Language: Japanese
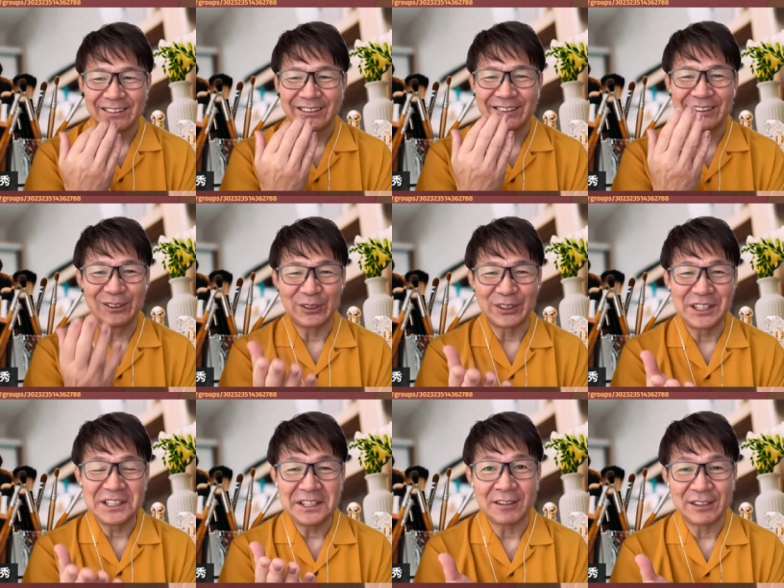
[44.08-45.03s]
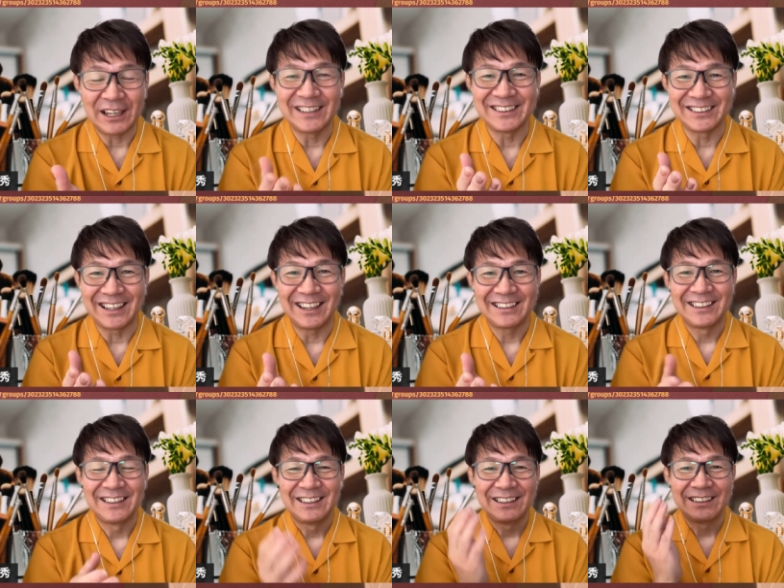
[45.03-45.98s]
ちょっと聞きたくないですか？
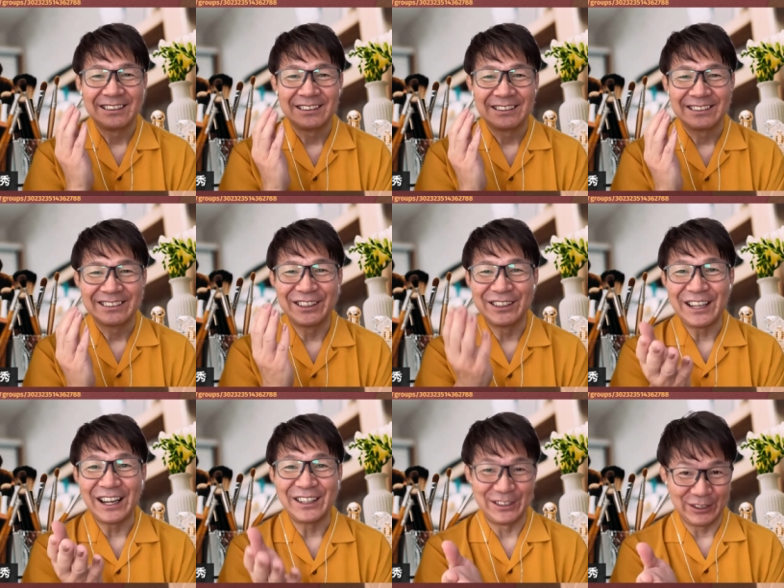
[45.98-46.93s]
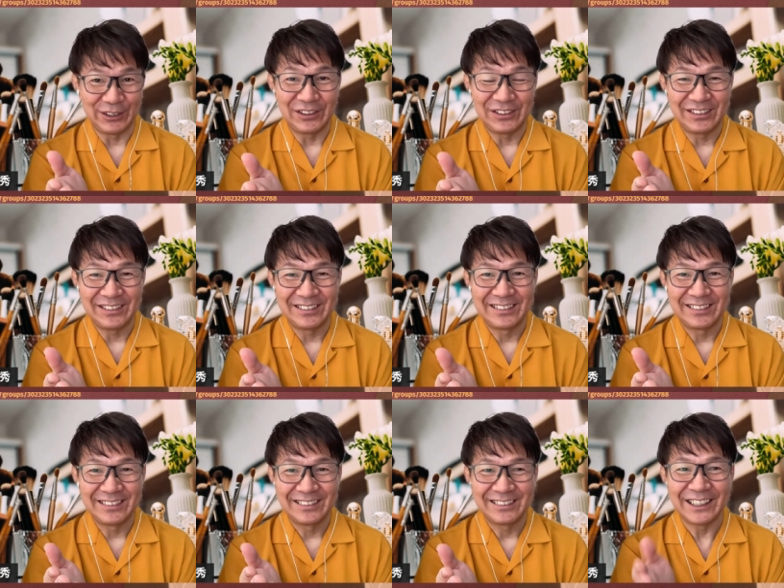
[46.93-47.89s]
聞きたいでしょ？
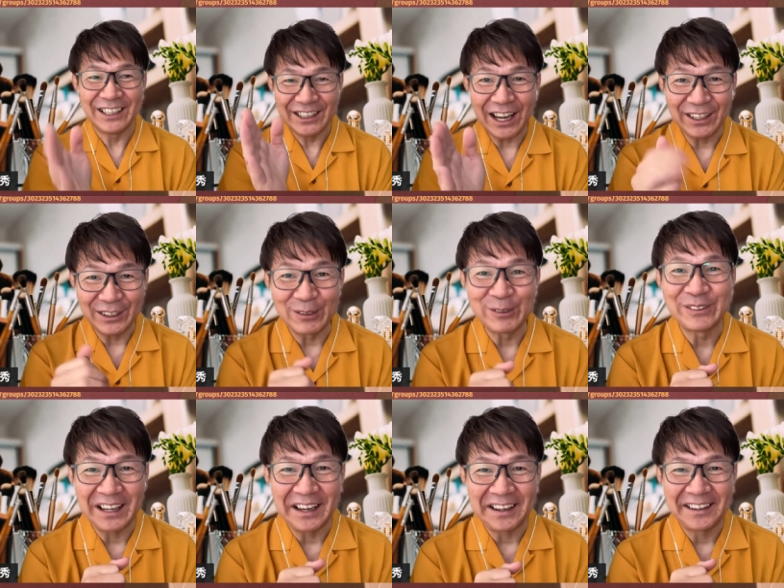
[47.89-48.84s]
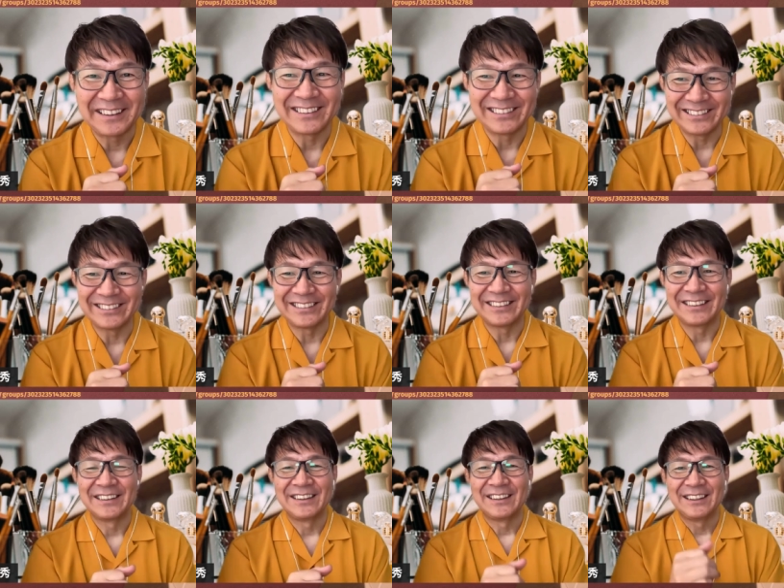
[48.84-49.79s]
聞きたいって言って、うん、
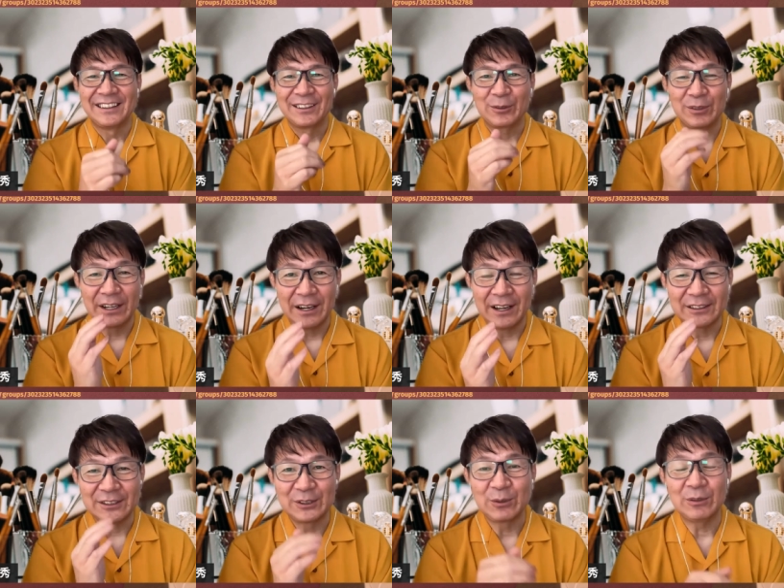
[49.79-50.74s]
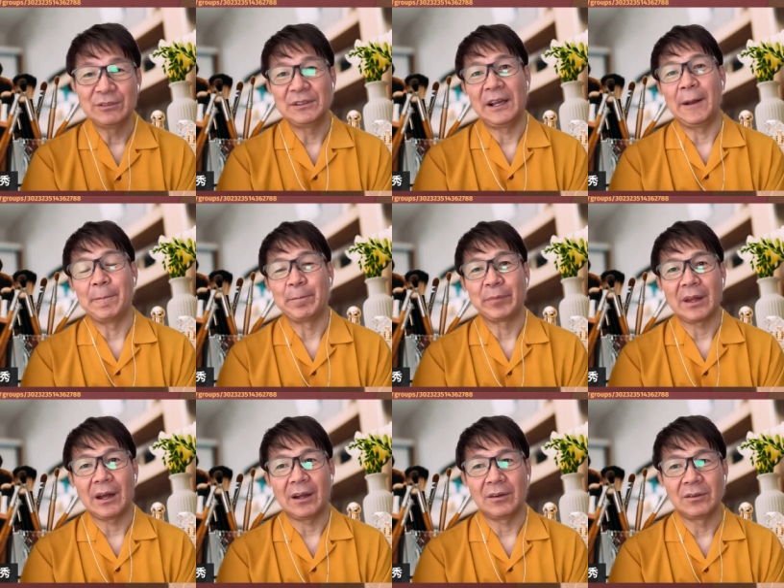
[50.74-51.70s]
これねすごくね
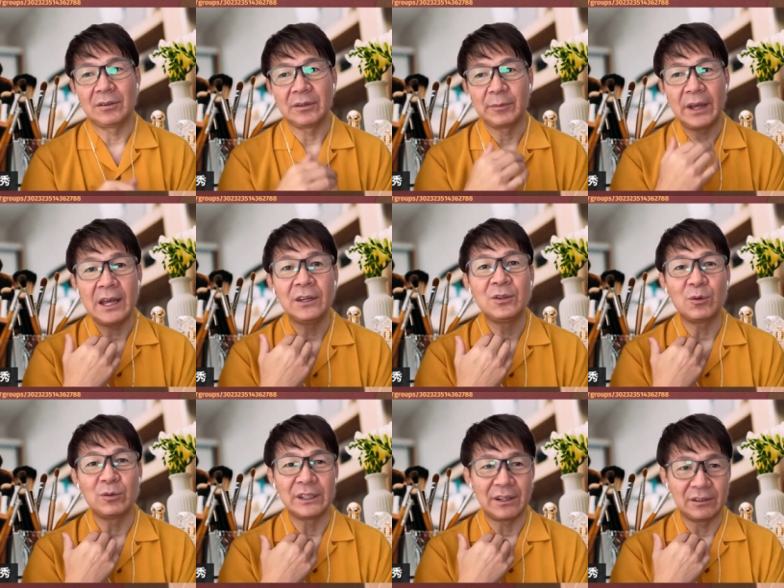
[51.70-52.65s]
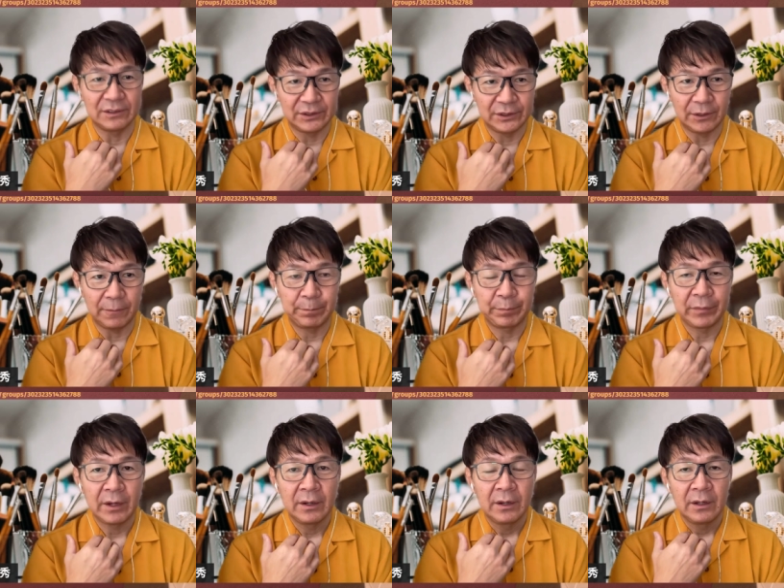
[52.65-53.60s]
あの影響を受けてるんですよ。
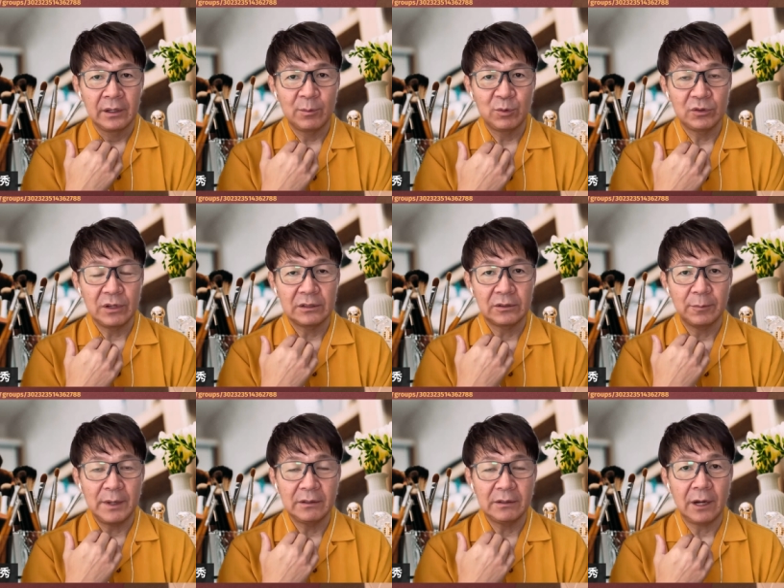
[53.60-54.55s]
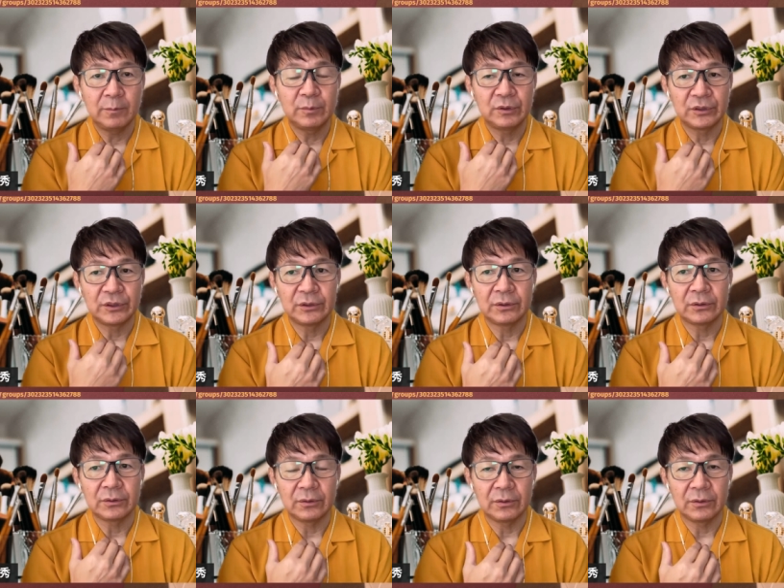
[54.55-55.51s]
で僕はこのメイクアップの仕
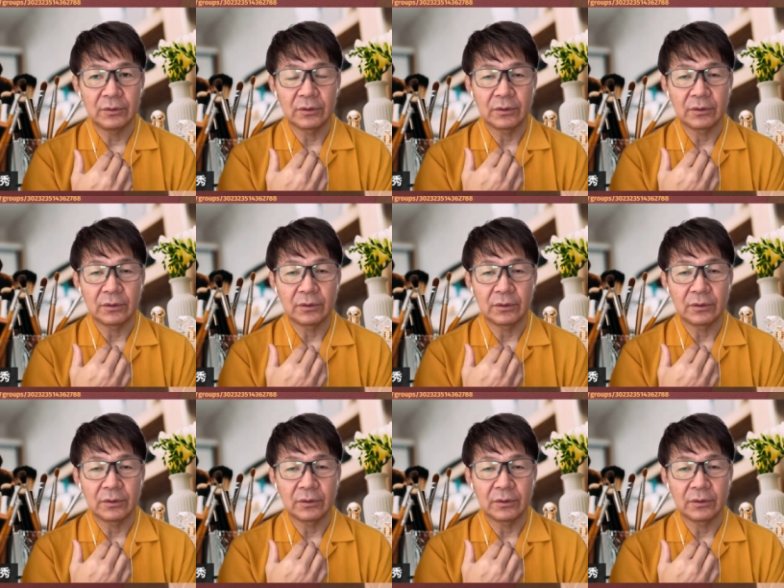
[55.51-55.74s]
事を